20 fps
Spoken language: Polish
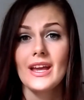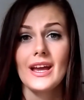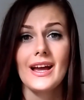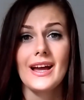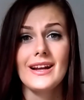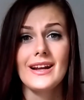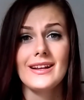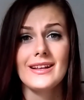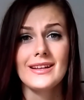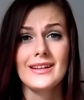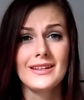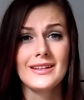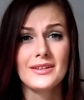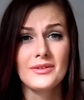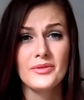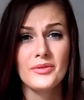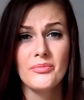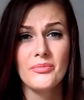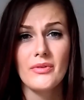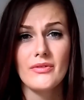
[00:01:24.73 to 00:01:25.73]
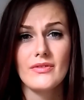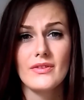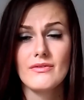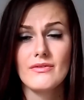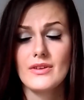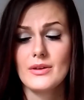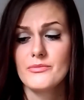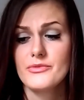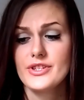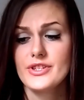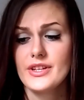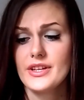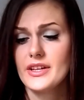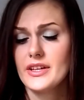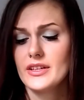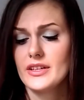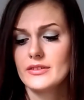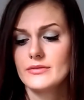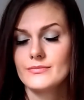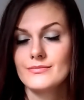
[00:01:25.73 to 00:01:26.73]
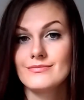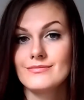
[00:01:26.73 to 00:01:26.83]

ale powiem Wam, że